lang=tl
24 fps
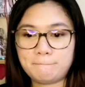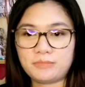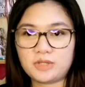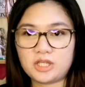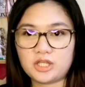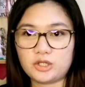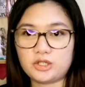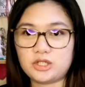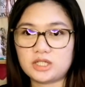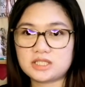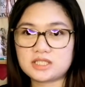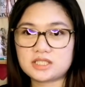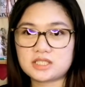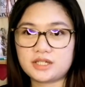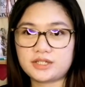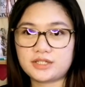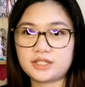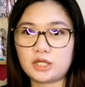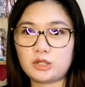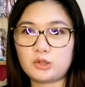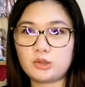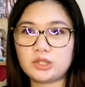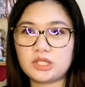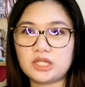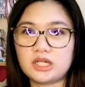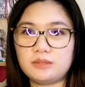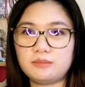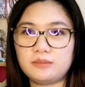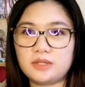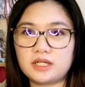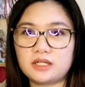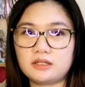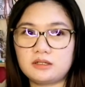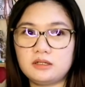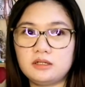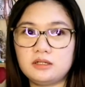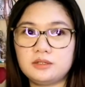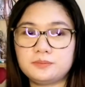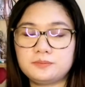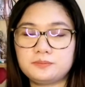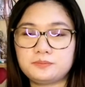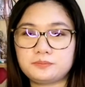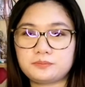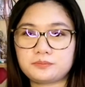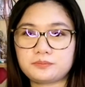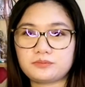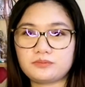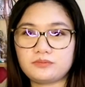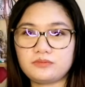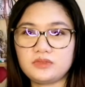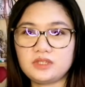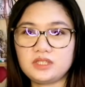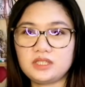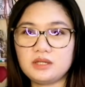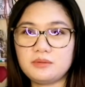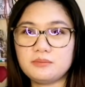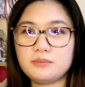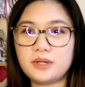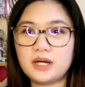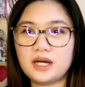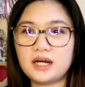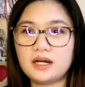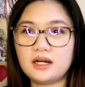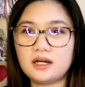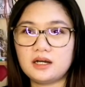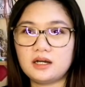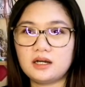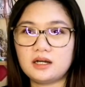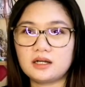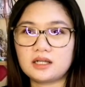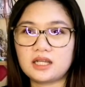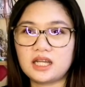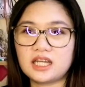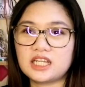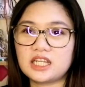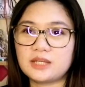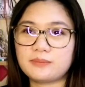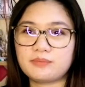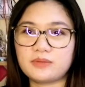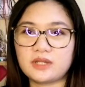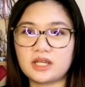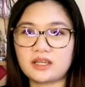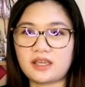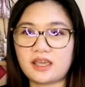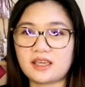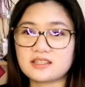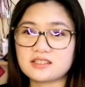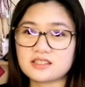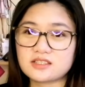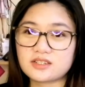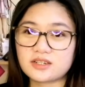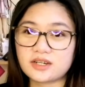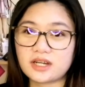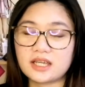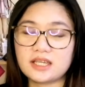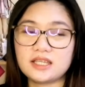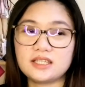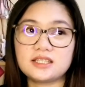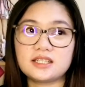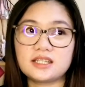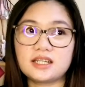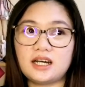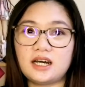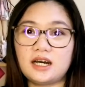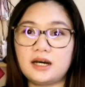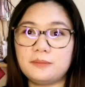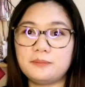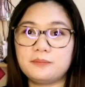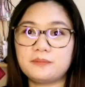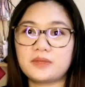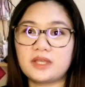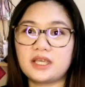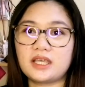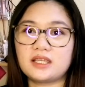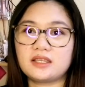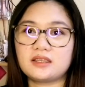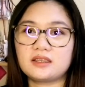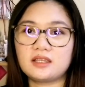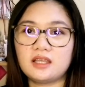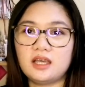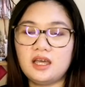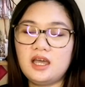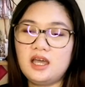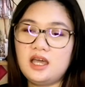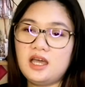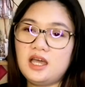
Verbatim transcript: Ayun, nag-start ako na mag maghanap ng extra income and